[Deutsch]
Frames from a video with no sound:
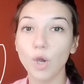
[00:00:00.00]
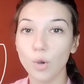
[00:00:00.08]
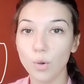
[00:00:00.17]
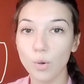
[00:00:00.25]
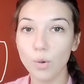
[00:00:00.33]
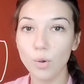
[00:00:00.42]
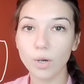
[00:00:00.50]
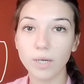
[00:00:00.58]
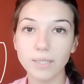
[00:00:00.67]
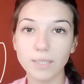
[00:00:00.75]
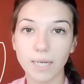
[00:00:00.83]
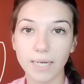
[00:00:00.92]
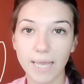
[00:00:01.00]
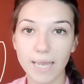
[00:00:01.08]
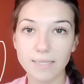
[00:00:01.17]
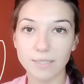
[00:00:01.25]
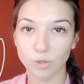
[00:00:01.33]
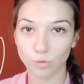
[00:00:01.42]
Hören,
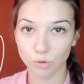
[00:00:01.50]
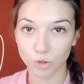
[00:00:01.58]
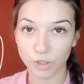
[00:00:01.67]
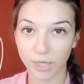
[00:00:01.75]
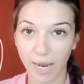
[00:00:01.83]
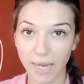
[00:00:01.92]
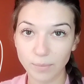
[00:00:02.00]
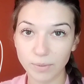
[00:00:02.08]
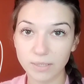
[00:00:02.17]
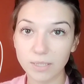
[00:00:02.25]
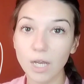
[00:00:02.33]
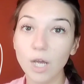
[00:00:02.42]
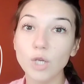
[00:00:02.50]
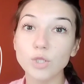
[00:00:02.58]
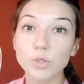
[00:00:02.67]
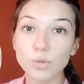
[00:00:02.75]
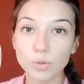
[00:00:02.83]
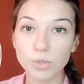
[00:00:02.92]
Lesen und Schreiben
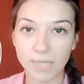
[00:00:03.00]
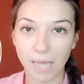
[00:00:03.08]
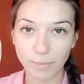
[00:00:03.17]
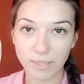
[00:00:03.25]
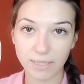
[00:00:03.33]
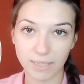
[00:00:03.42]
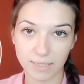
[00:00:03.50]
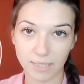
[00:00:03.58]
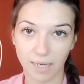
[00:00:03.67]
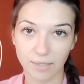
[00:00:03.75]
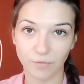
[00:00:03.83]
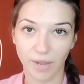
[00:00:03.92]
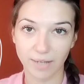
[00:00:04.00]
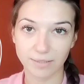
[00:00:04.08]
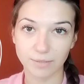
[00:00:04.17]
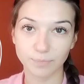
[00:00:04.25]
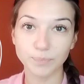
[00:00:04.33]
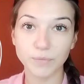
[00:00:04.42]
zusammengetan
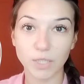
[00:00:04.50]
werden.